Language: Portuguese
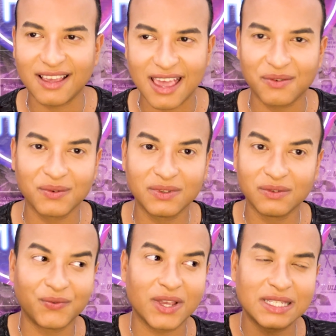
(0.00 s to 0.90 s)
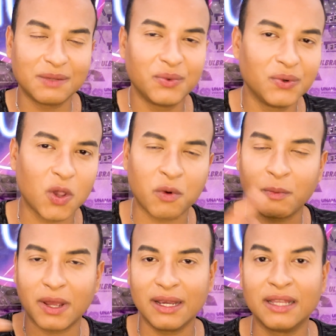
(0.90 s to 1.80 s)
Era um, um Facebook, uma
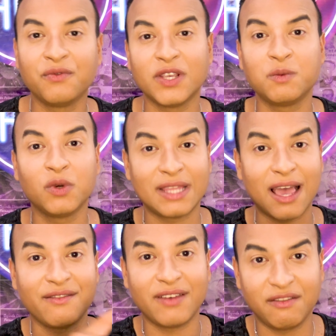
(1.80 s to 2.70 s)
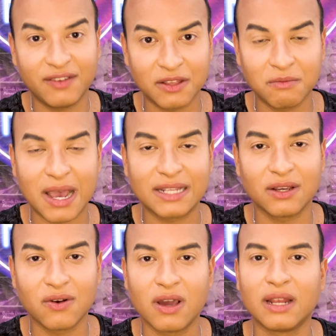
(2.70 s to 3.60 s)
propaganda, e o Facebook está verificando mais
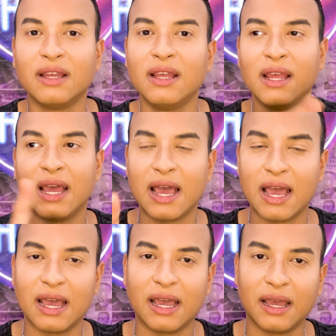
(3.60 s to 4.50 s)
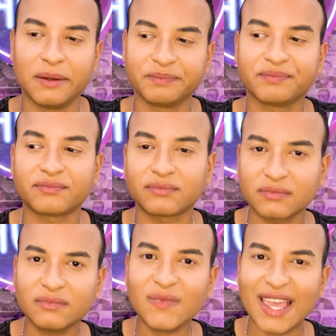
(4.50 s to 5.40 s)
agora a. Ah,
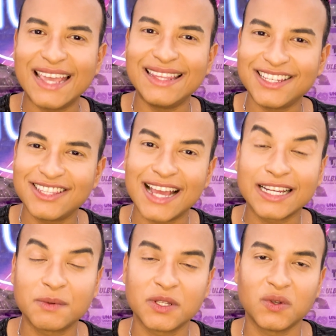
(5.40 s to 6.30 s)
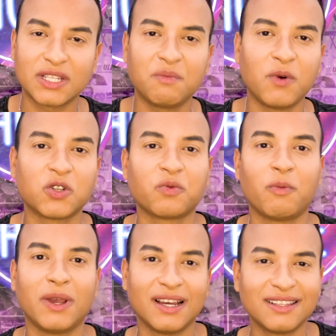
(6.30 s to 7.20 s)
a identidade das pessoas que postam
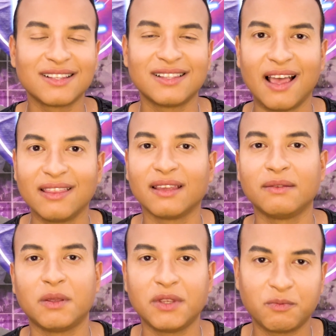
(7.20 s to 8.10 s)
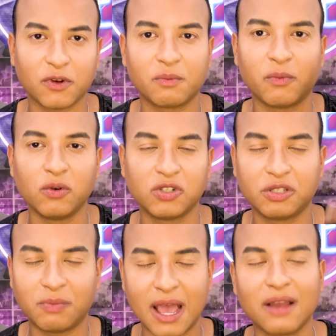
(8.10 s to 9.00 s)
propagandas lá, né? Então a gente
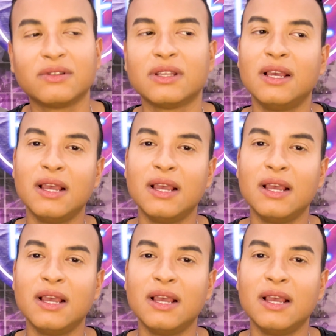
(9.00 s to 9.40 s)
posts pagos,